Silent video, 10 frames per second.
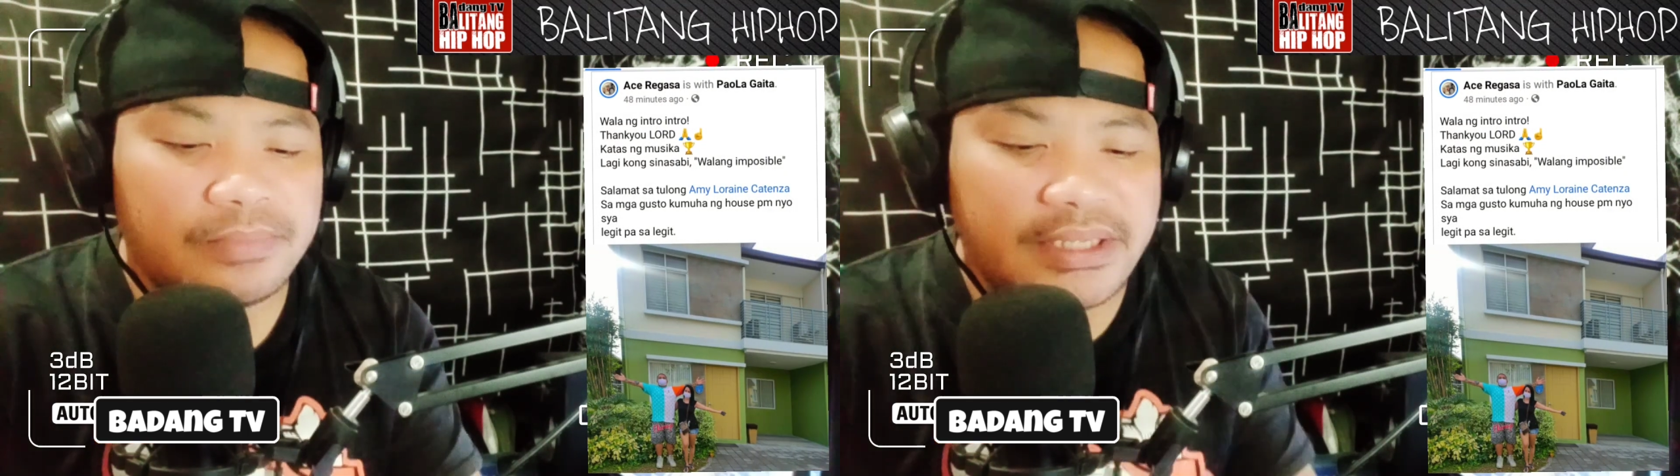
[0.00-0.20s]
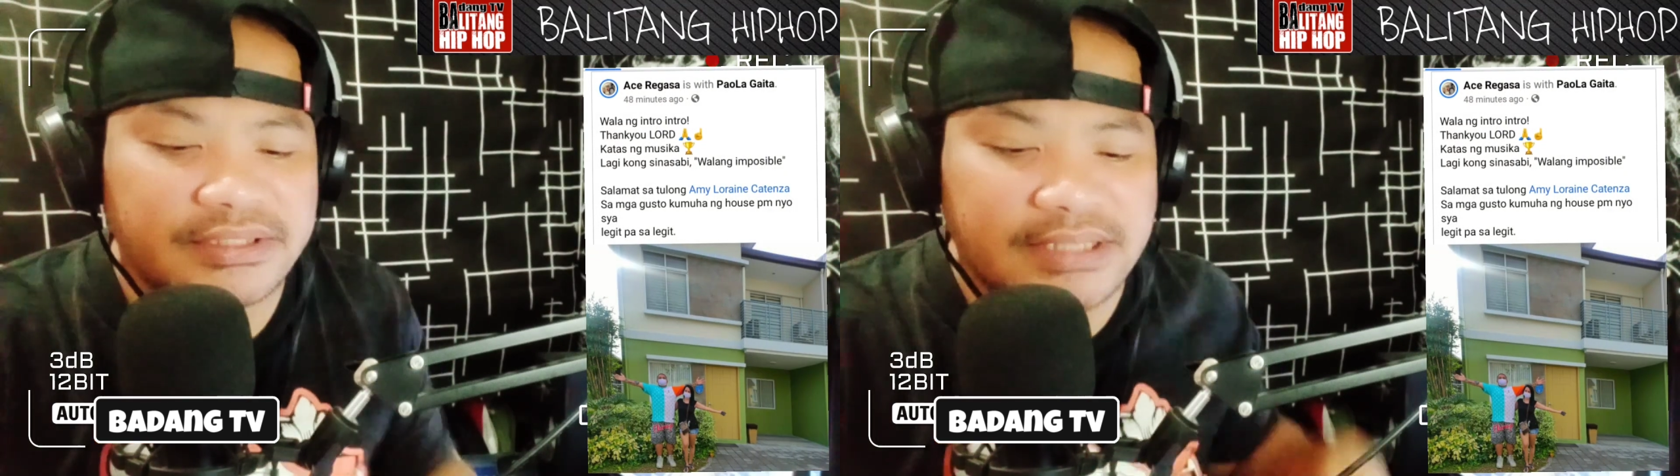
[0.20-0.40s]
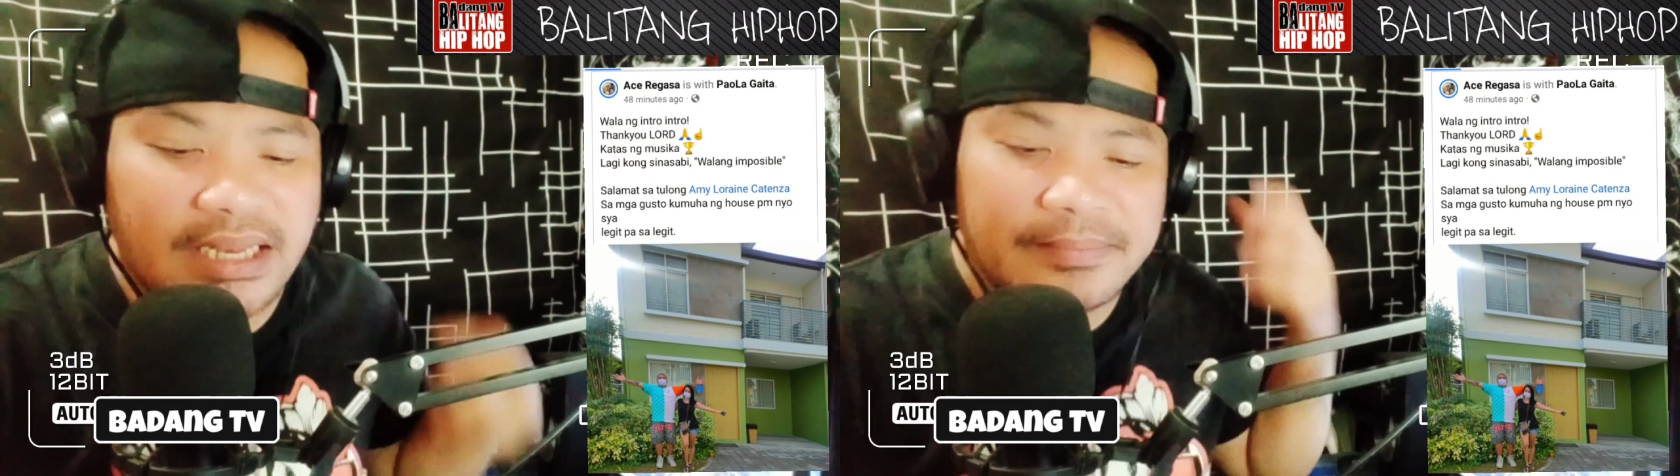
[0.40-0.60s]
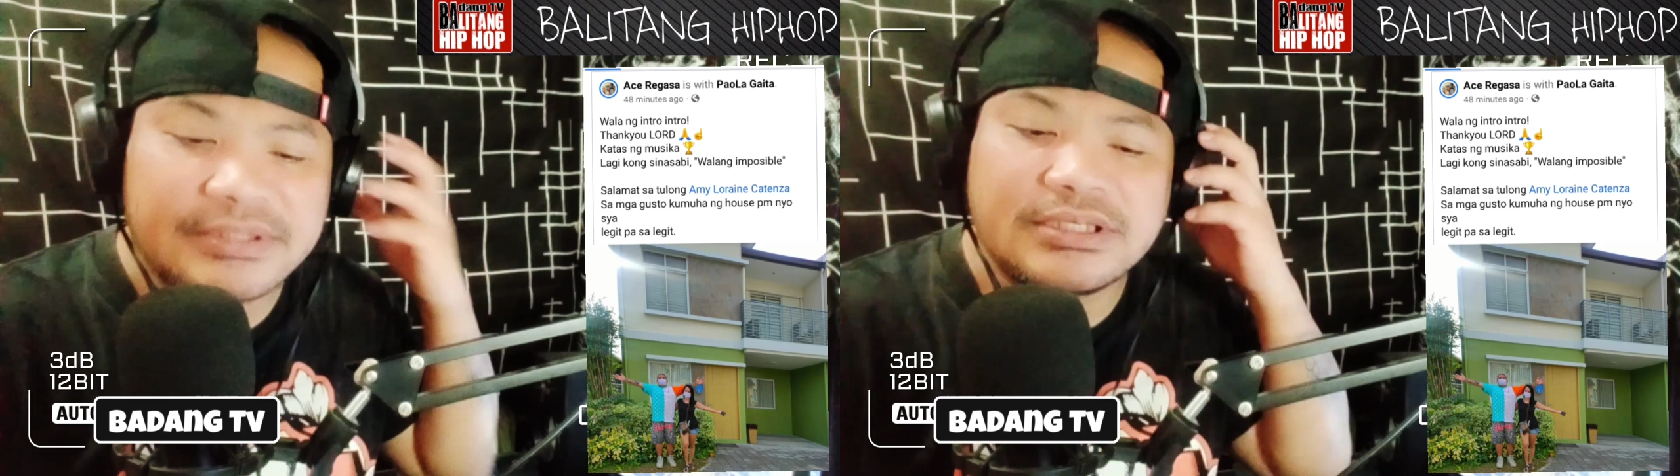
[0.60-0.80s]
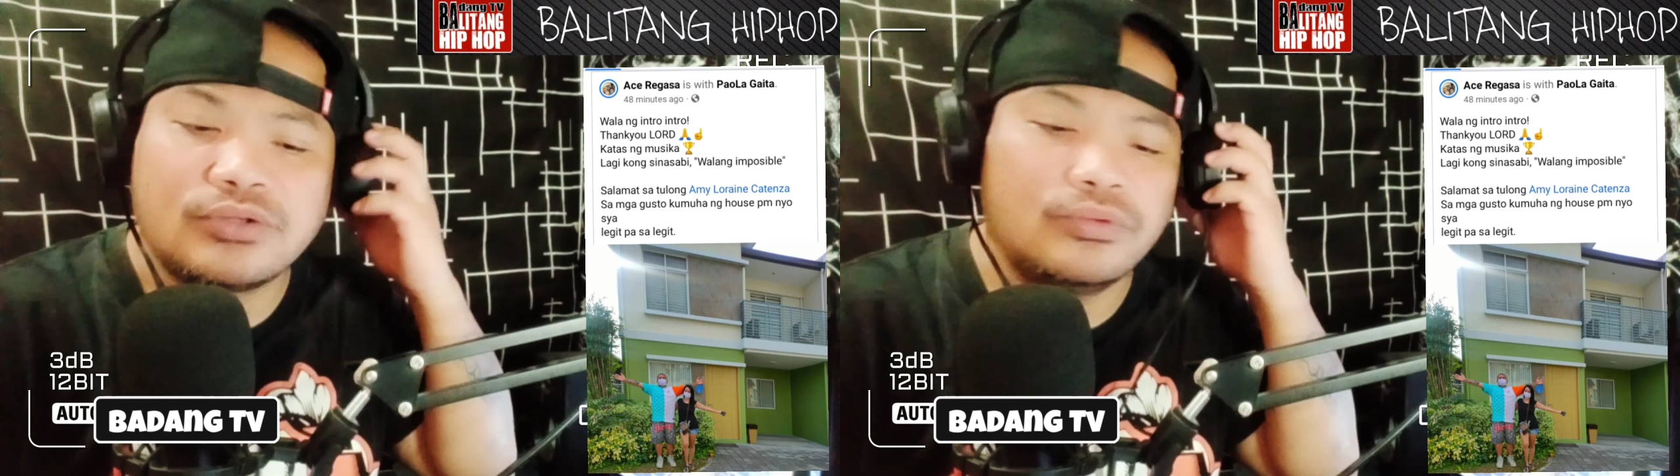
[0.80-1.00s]
Salamat sa
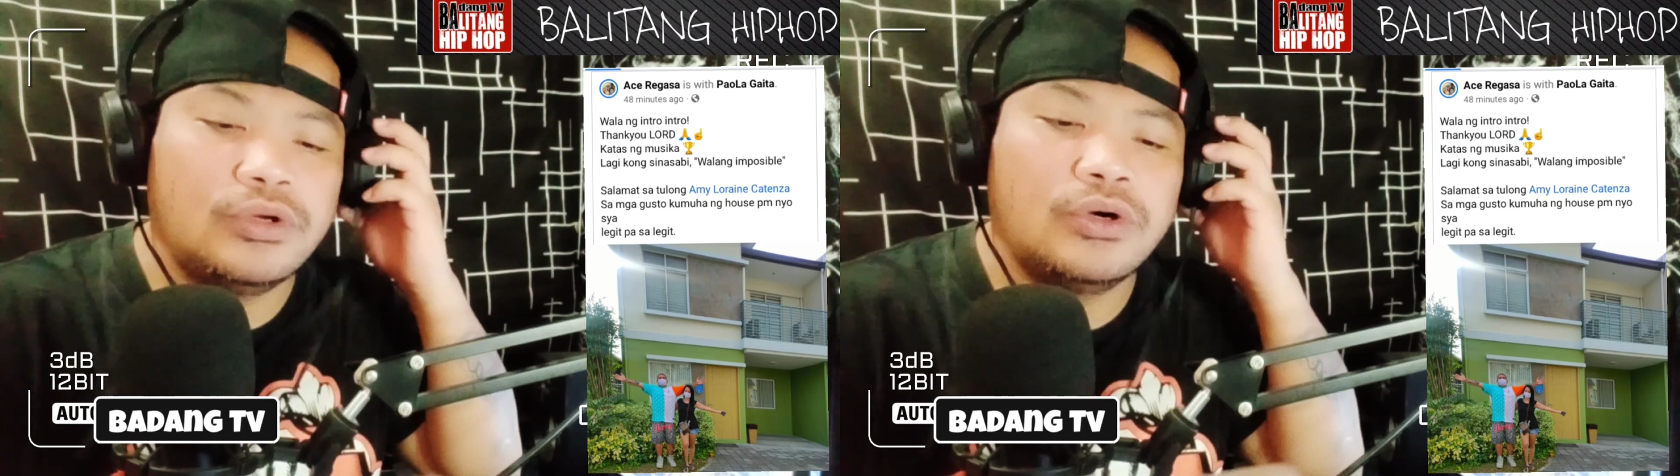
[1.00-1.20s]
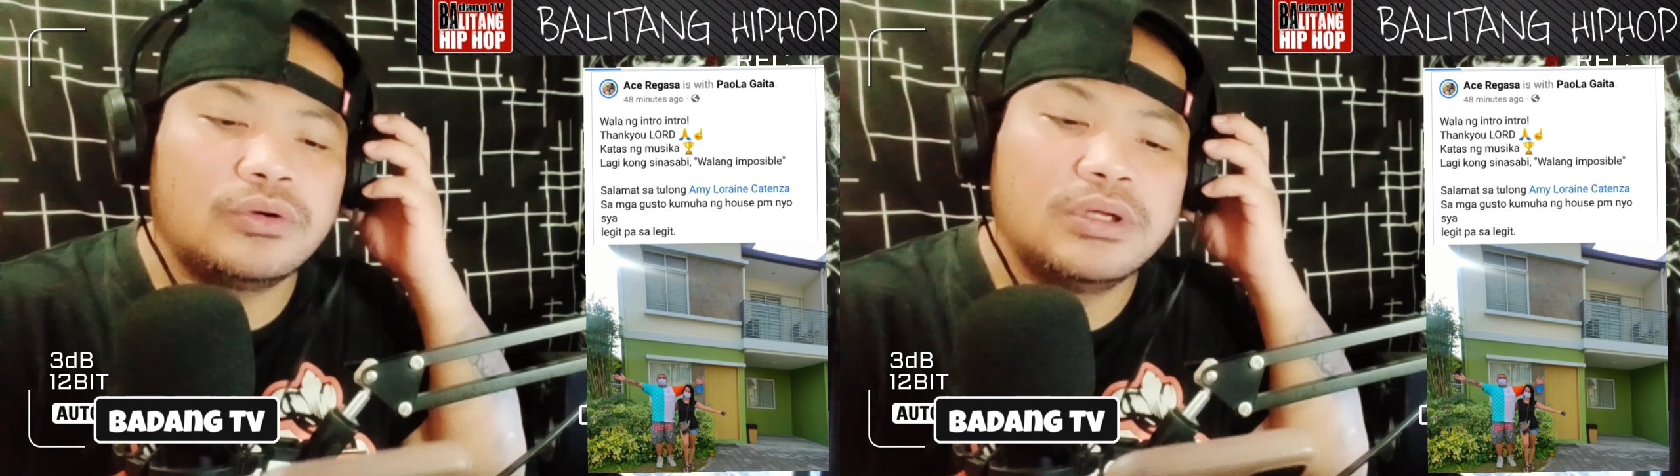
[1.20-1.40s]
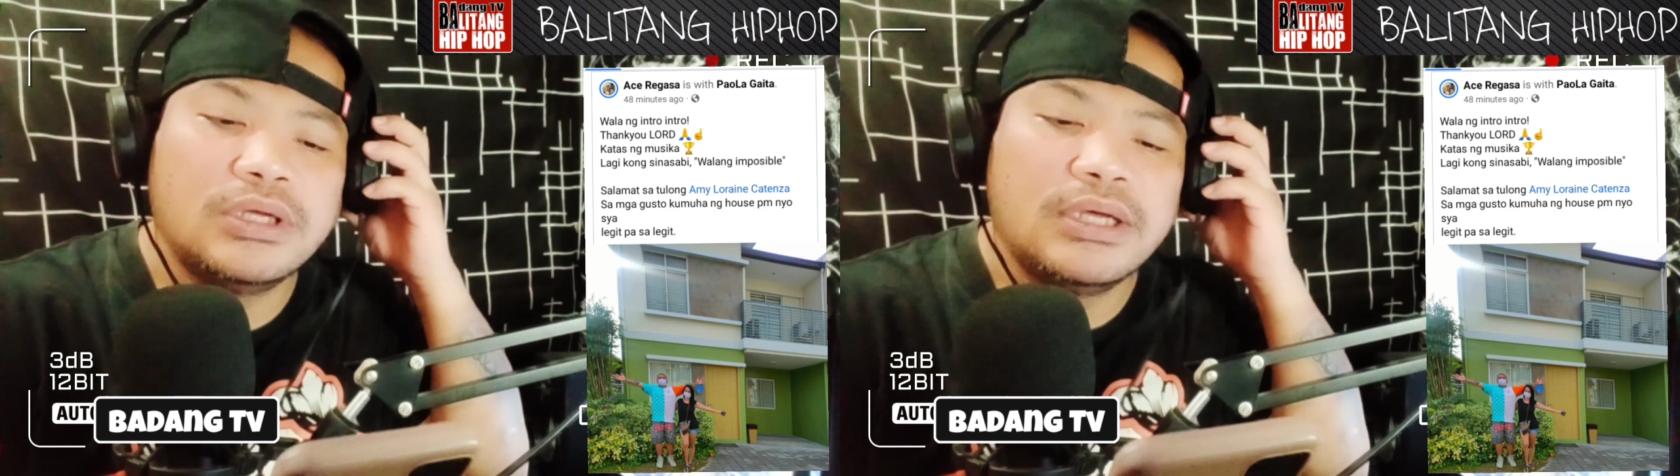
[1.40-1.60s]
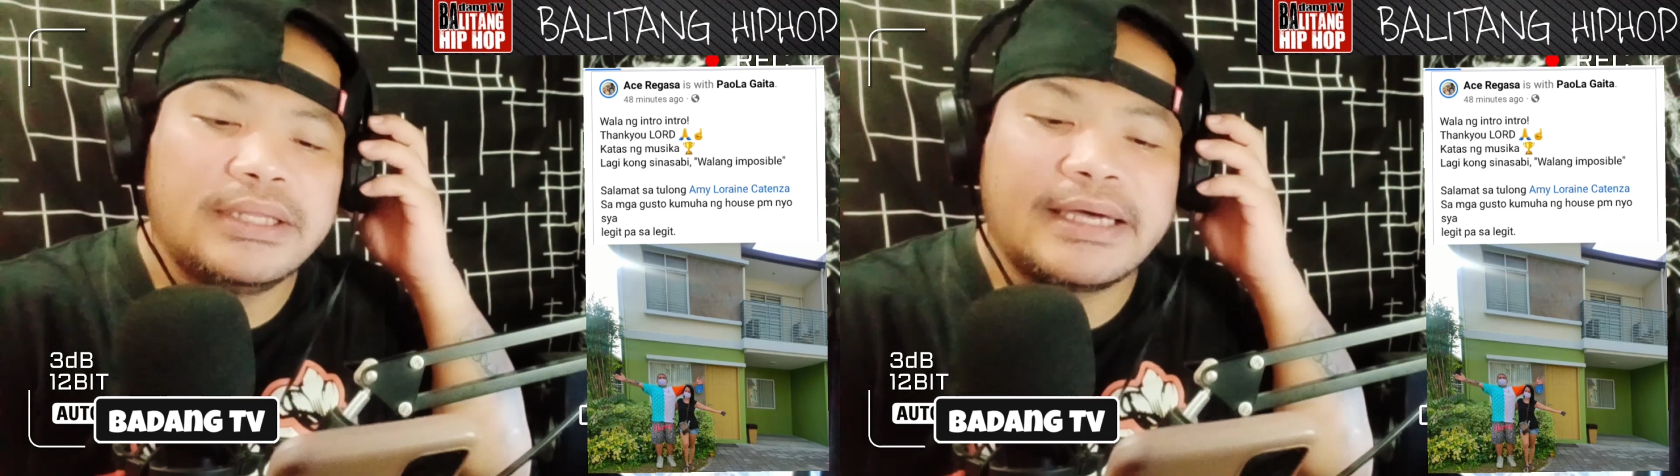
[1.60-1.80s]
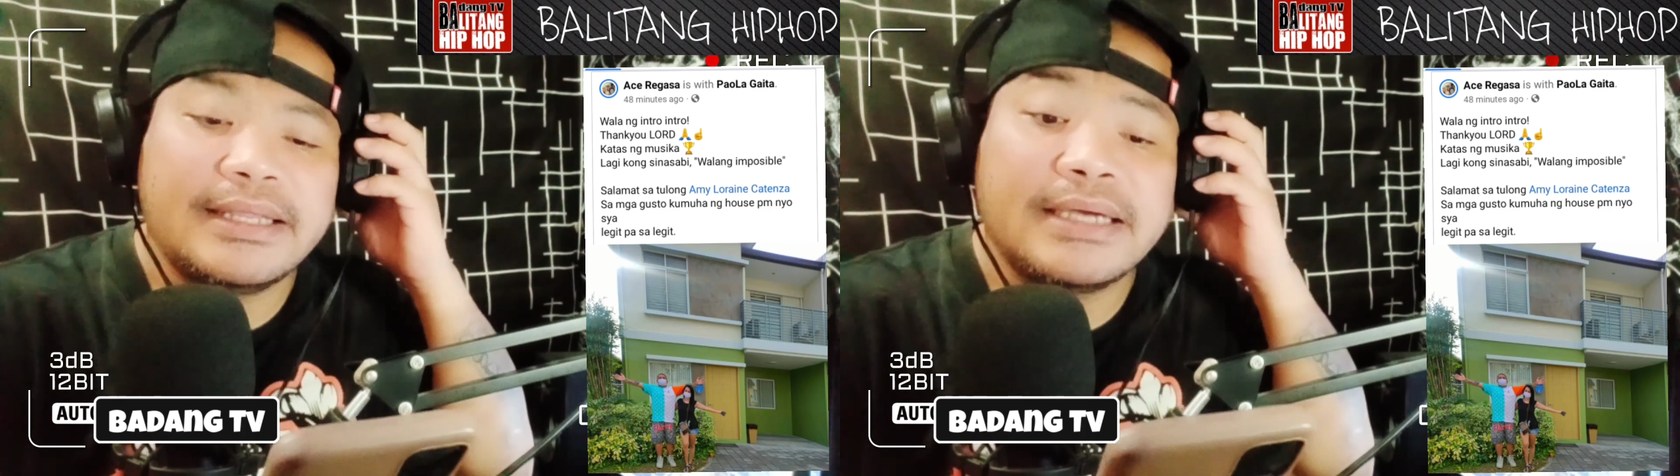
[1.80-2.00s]
tulong ng
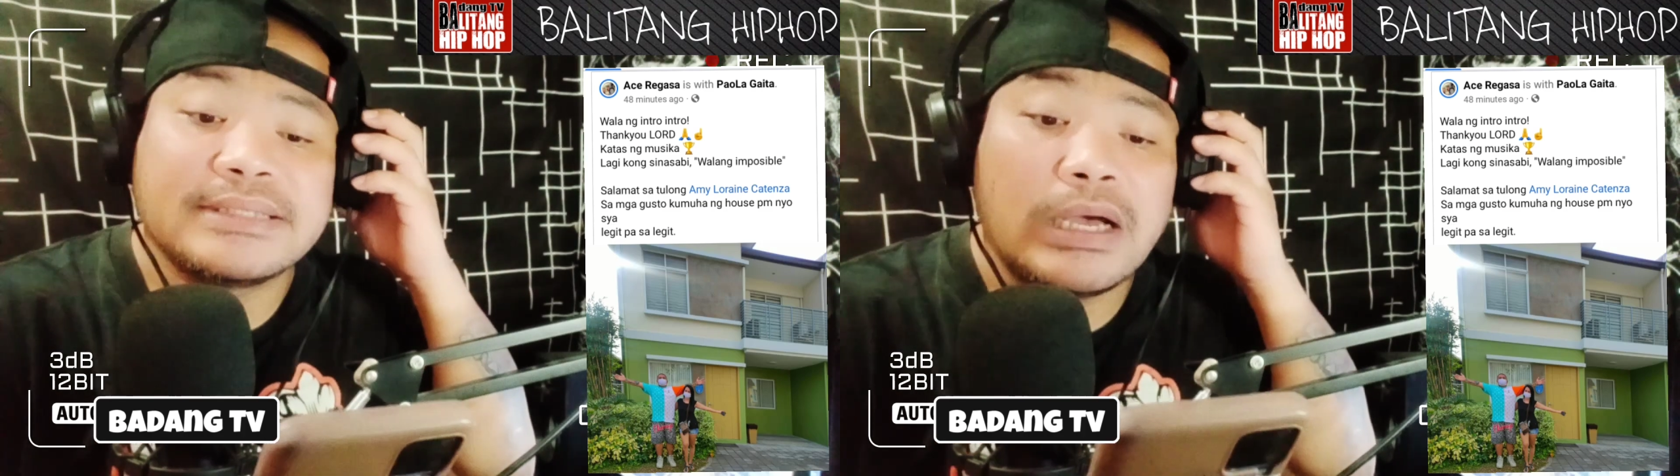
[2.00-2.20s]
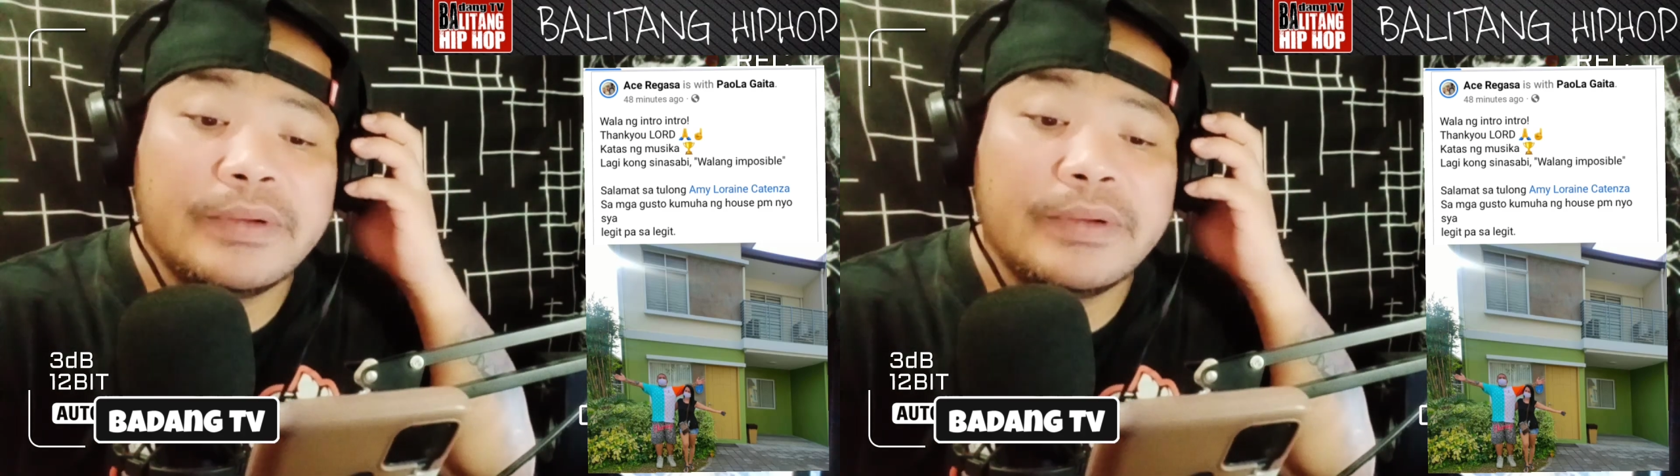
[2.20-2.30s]
kanyang asawa, no?